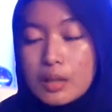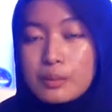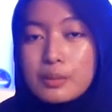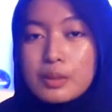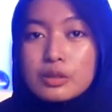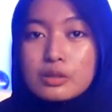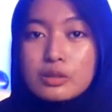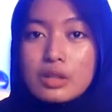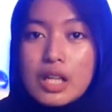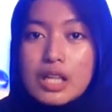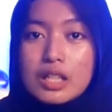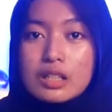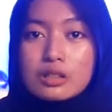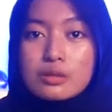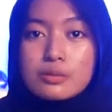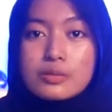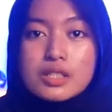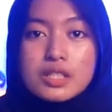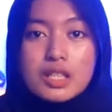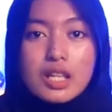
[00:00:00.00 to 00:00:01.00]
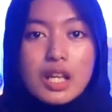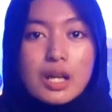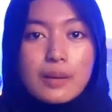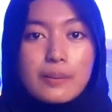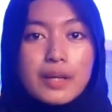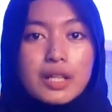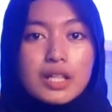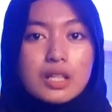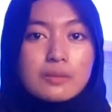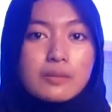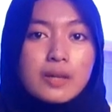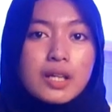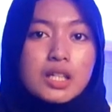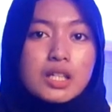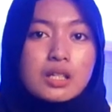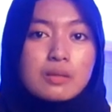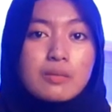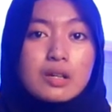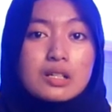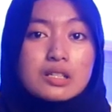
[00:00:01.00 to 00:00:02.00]
kebetulan Lumix G85
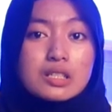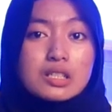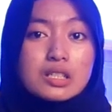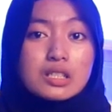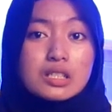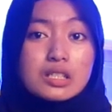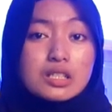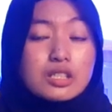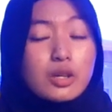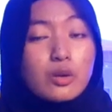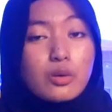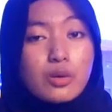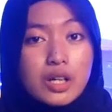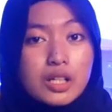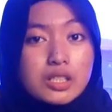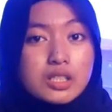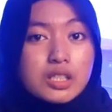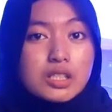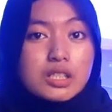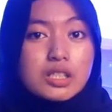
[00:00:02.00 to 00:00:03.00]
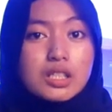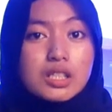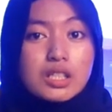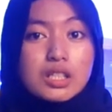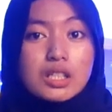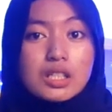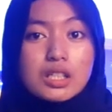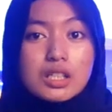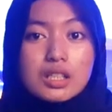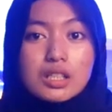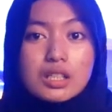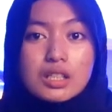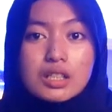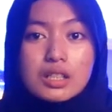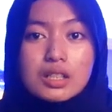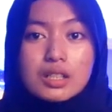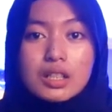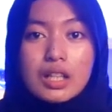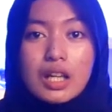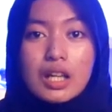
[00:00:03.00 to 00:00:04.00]
ini masih disewa jadi
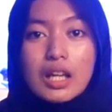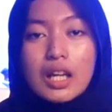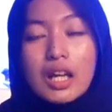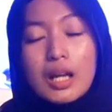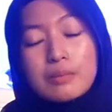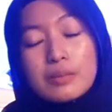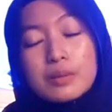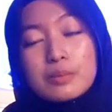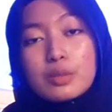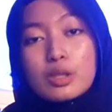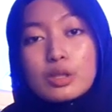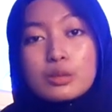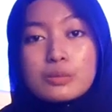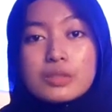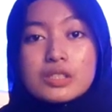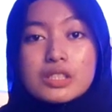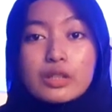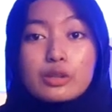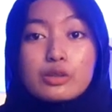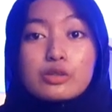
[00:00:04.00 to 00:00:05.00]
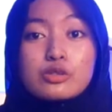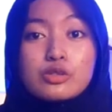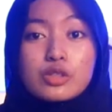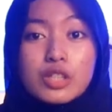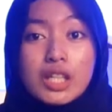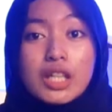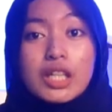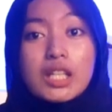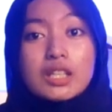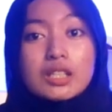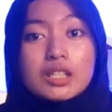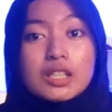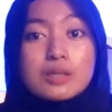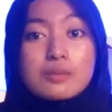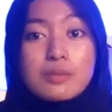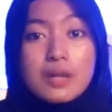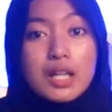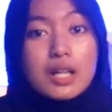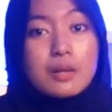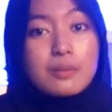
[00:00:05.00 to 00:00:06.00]
kami belum bisa tunjukin
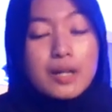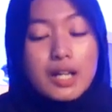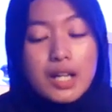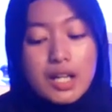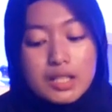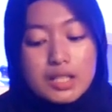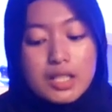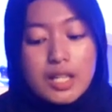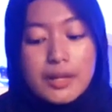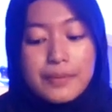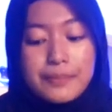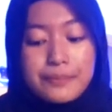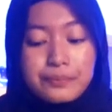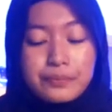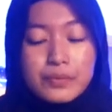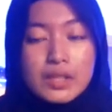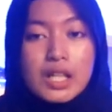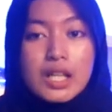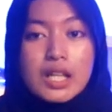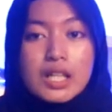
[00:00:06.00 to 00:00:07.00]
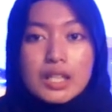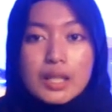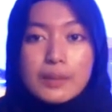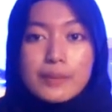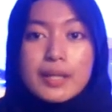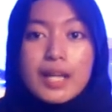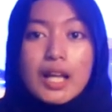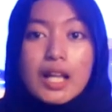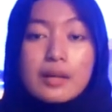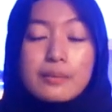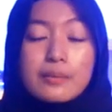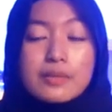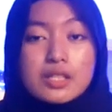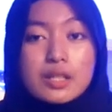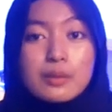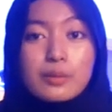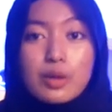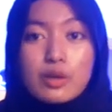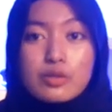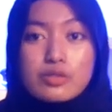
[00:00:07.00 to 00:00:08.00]
gimana barangnya tapi kalian
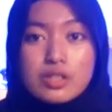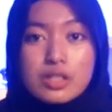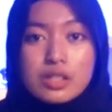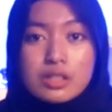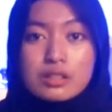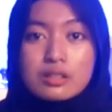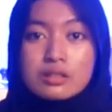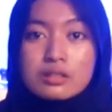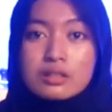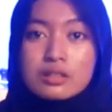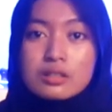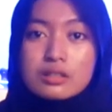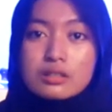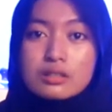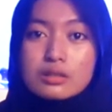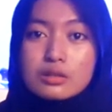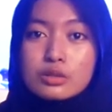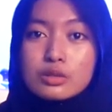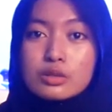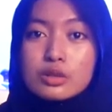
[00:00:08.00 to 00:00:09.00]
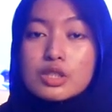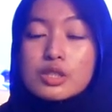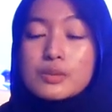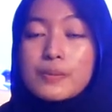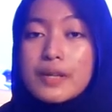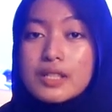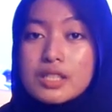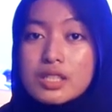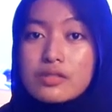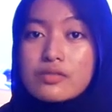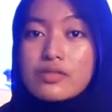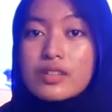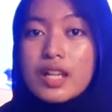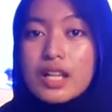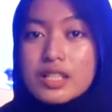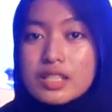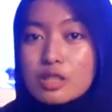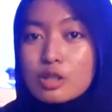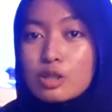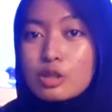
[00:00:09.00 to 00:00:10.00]
bisa browsing untuk
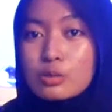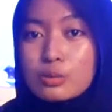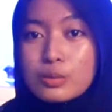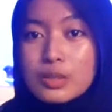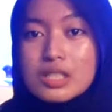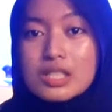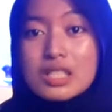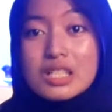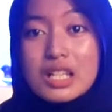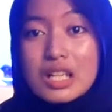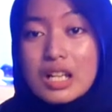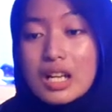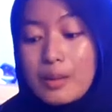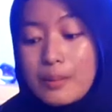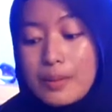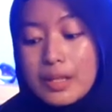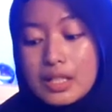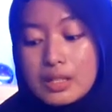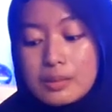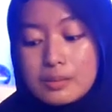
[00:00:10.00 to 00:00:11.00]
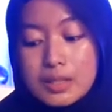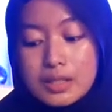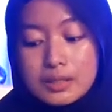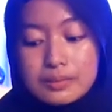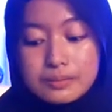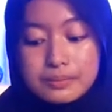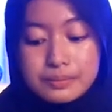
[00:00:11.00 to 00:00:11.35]
spesifikasi Lumix G85